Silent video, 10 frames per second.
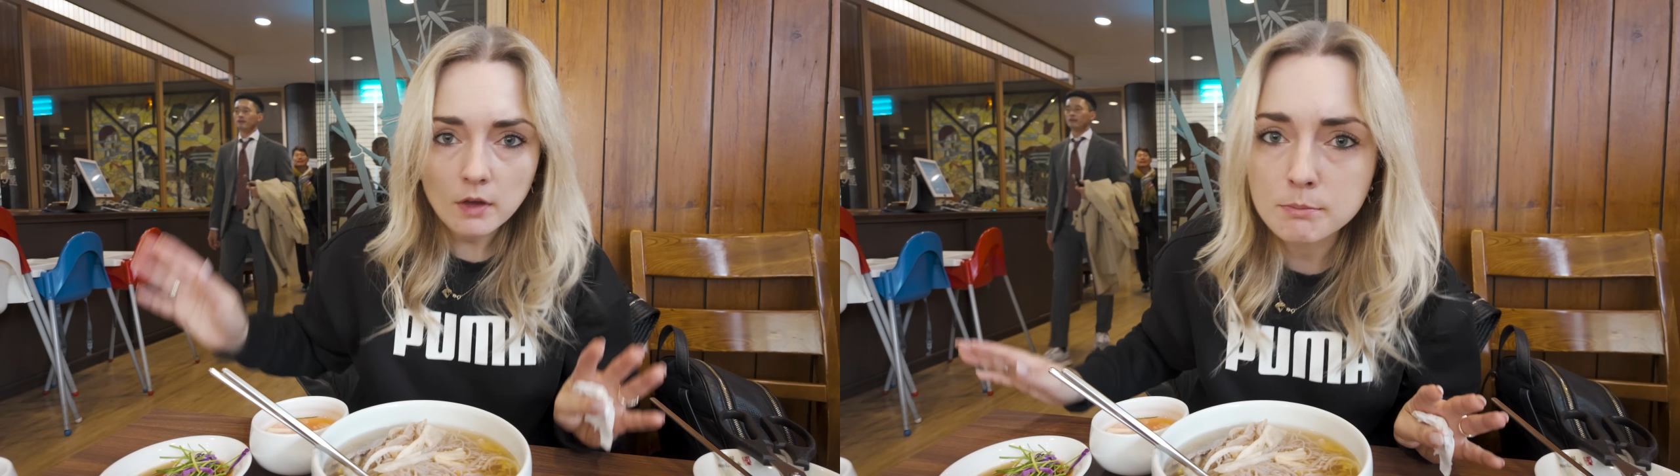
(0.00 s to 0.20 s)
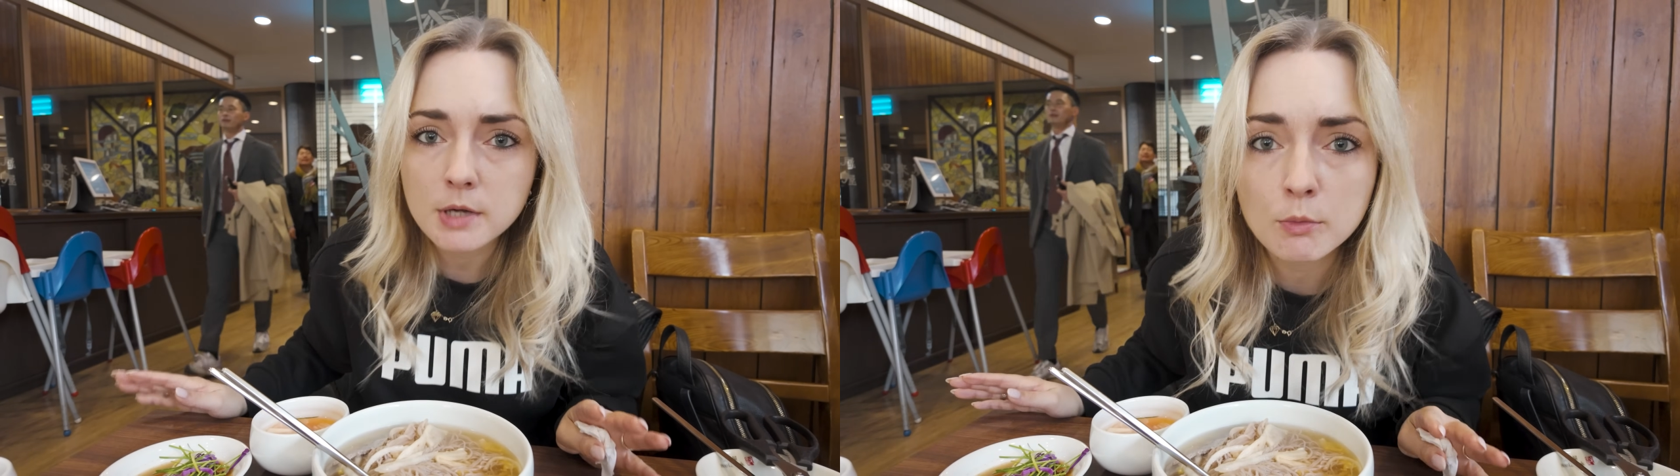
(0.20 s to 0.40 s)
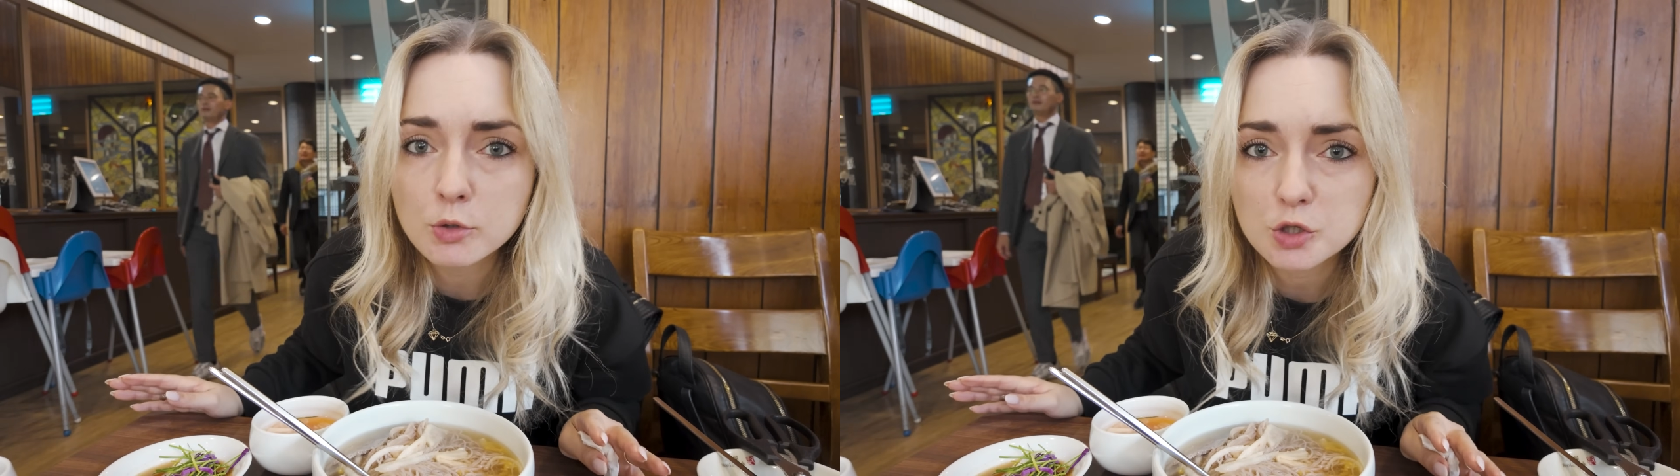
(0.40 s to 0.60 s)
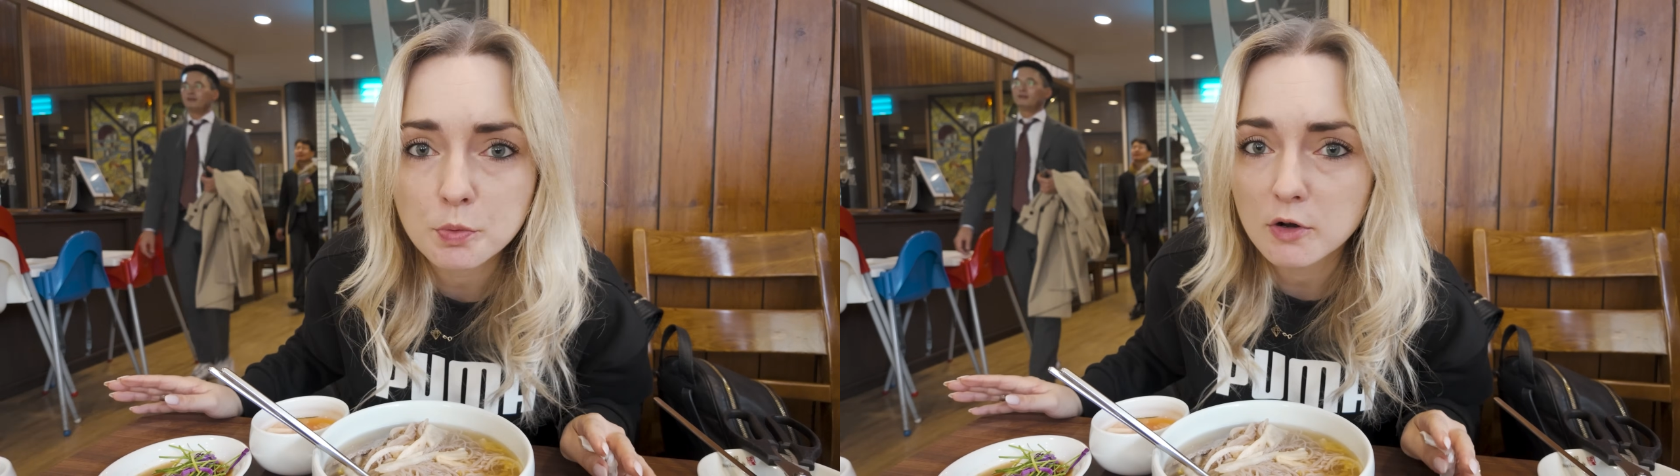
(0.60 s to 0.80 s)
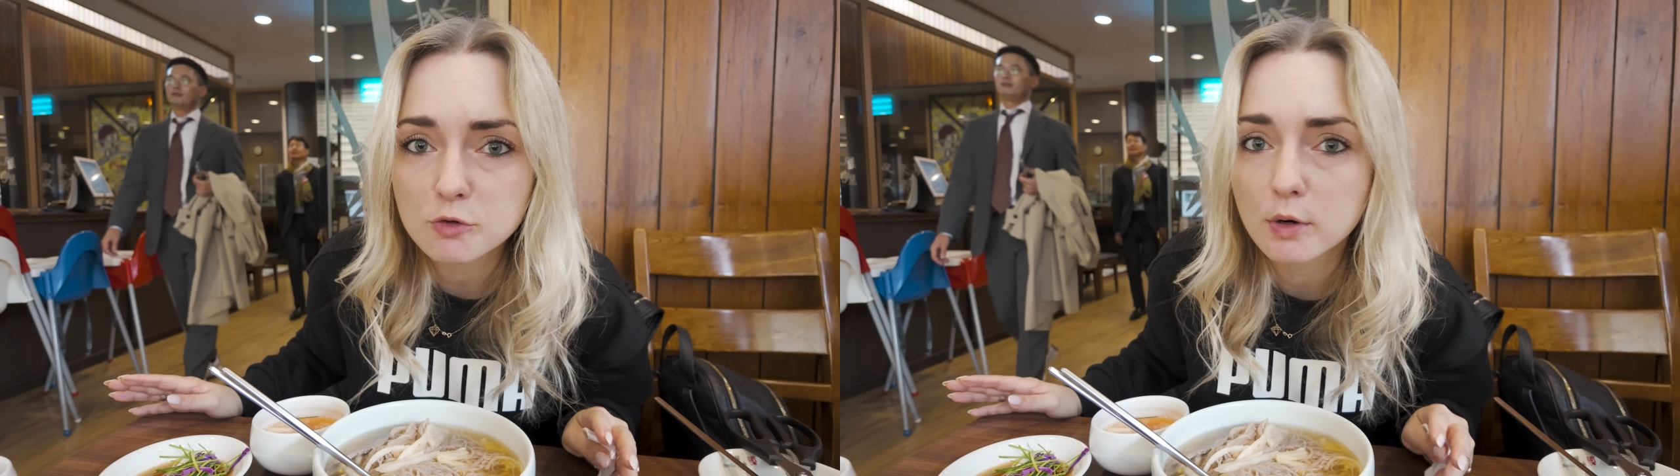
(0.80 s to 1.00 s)
Miał musisz
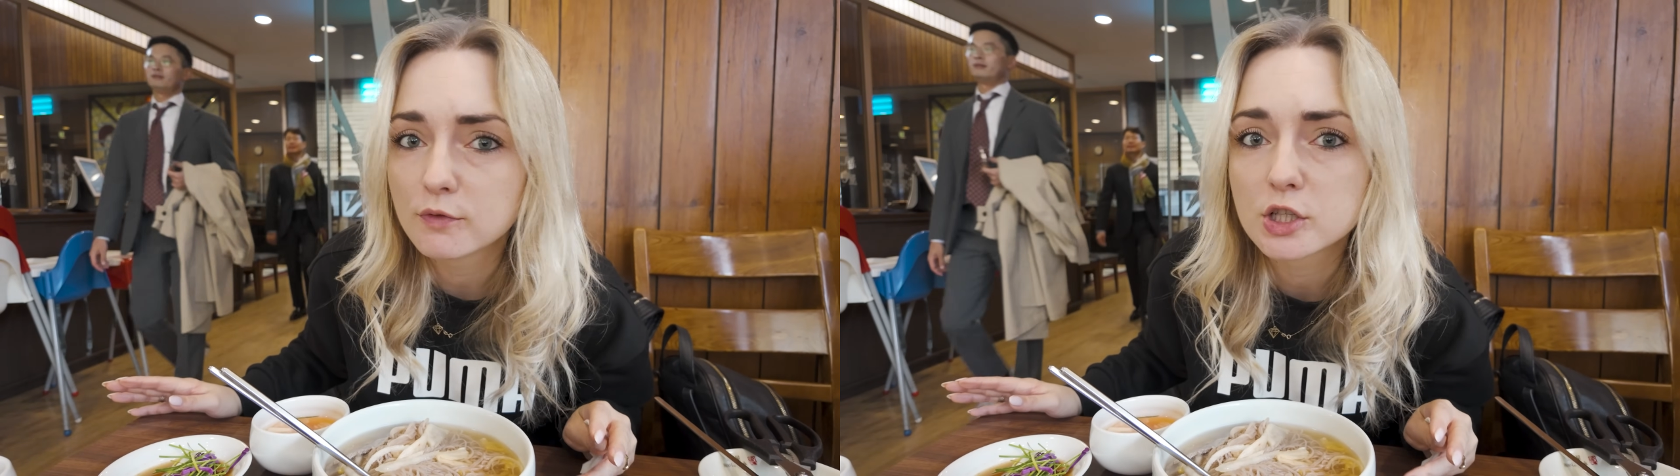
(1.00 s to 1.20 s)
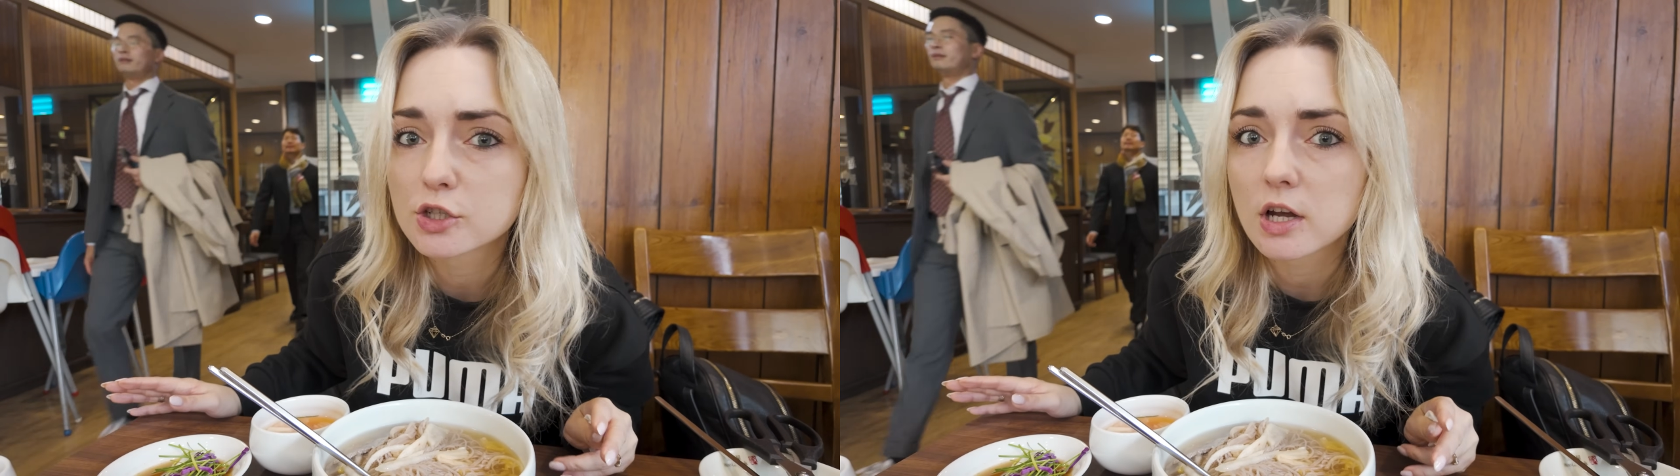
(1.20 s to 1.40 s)
spróbować, bo widzę,